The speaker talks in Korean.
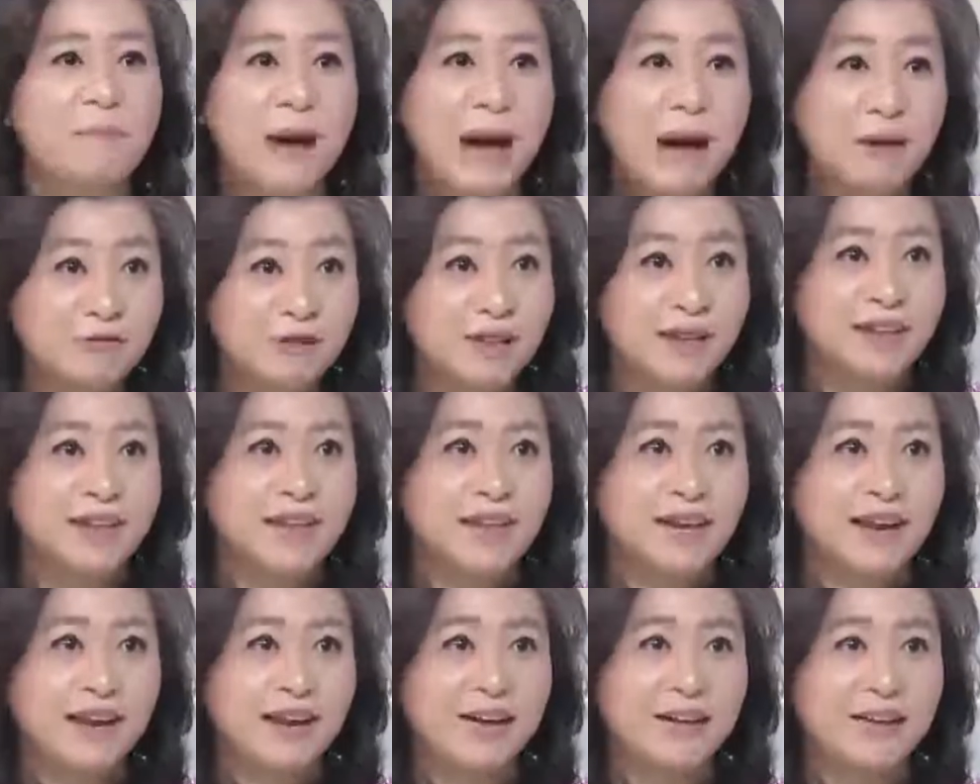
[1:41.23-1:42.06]
바로
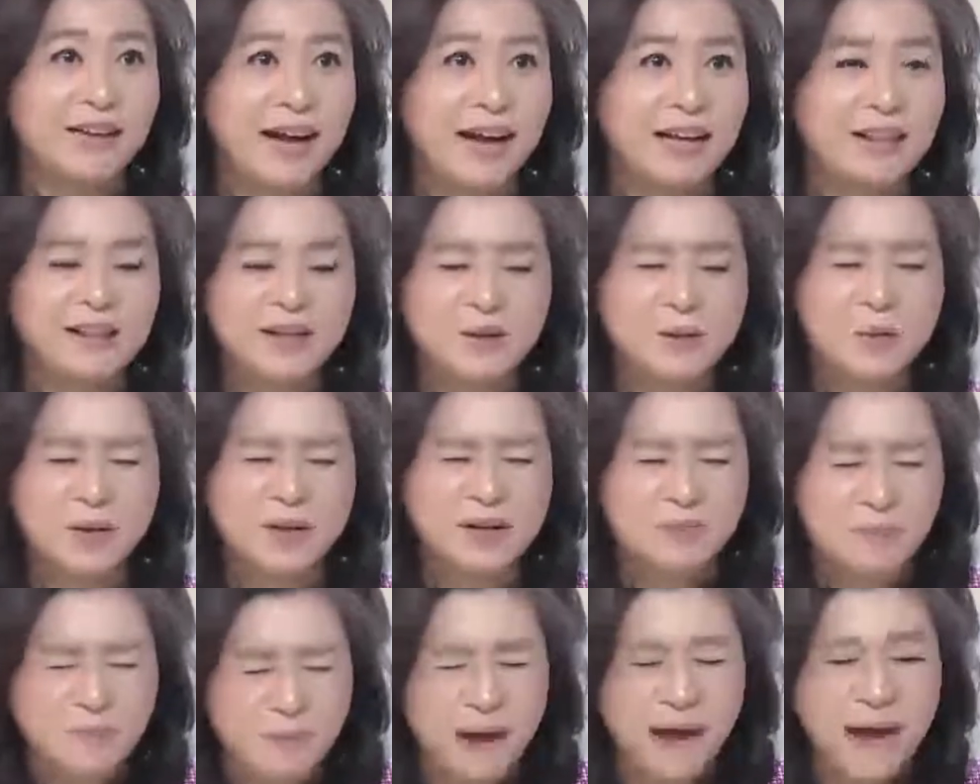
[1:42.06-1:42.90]
나타나요 아이들은
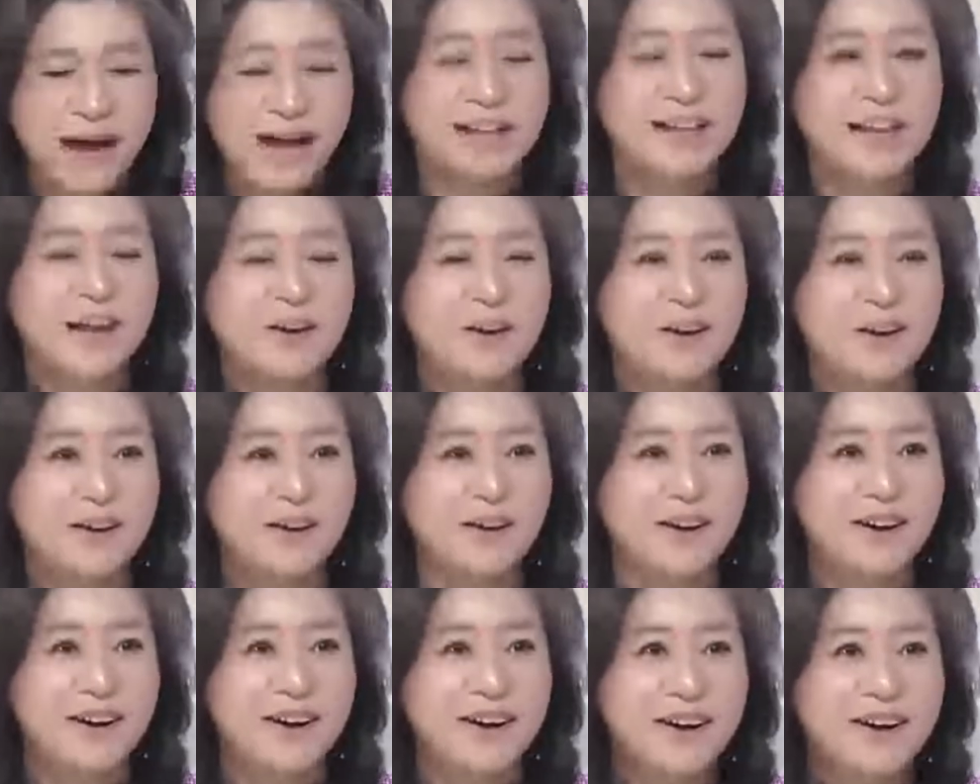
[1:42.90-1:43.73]
꼬리를 팍
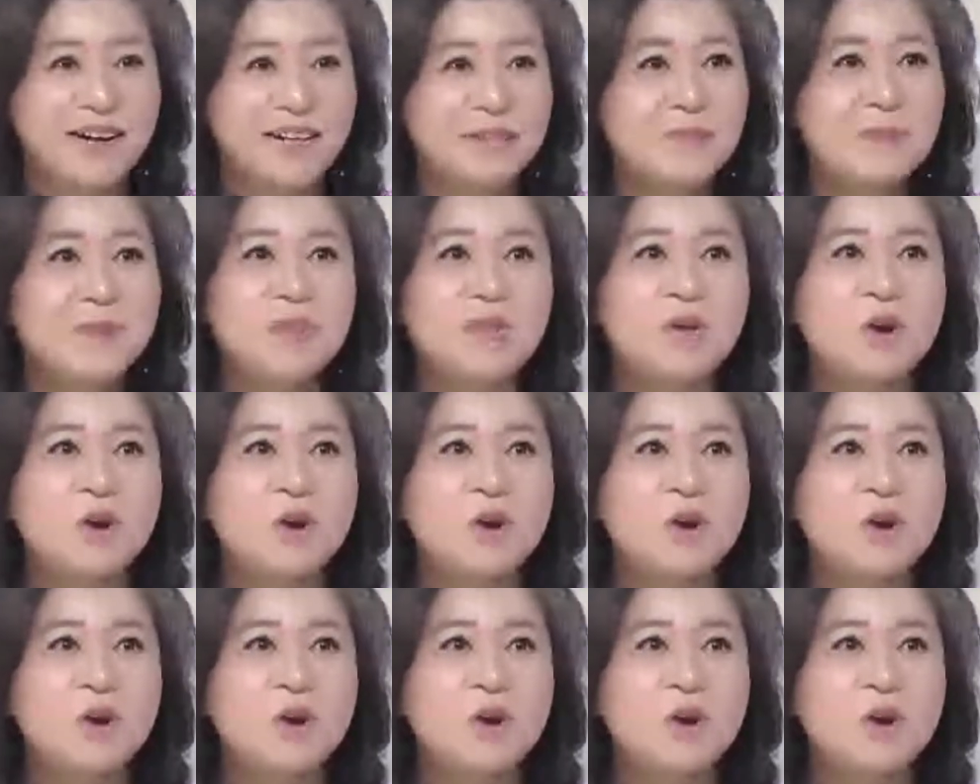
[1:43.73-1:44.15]
내려요 하지만 어.